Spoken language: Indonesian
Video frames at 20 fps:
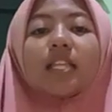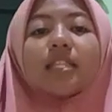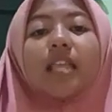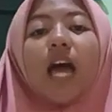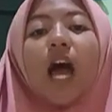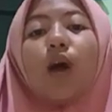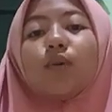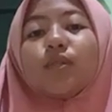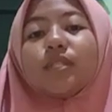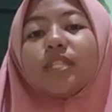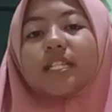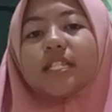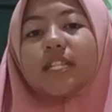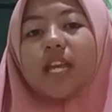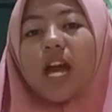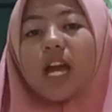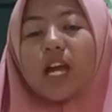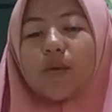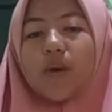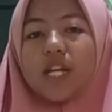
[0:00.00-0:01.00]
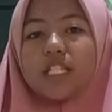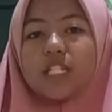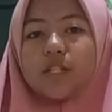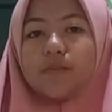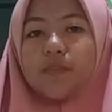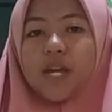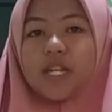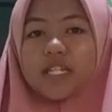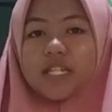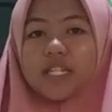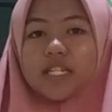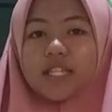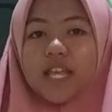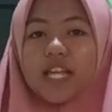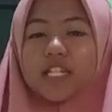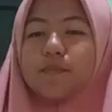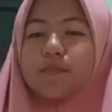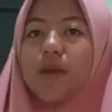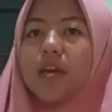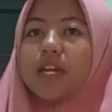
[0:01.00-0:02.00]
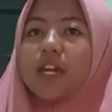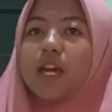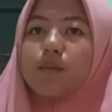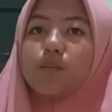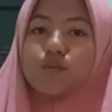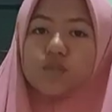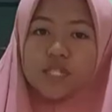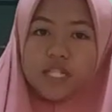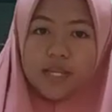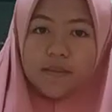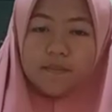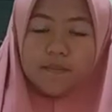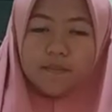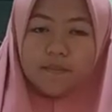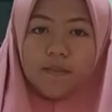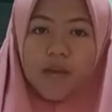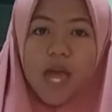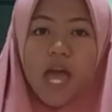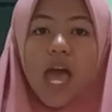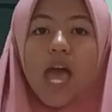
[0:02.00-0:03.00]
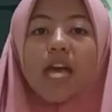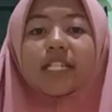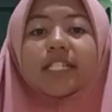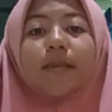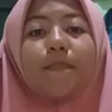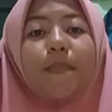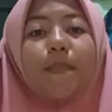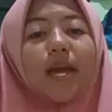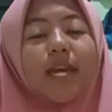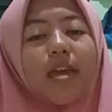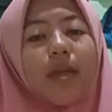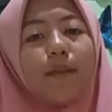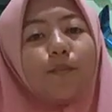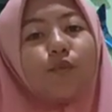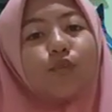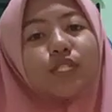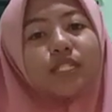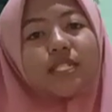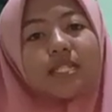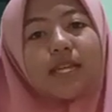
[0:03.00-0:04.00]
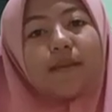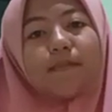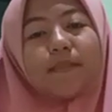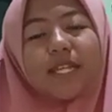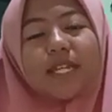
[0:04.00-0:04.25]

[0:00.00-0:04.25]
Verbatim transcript: tahu tidak kewajiban kita sebagai muslim? Sebagai muslim,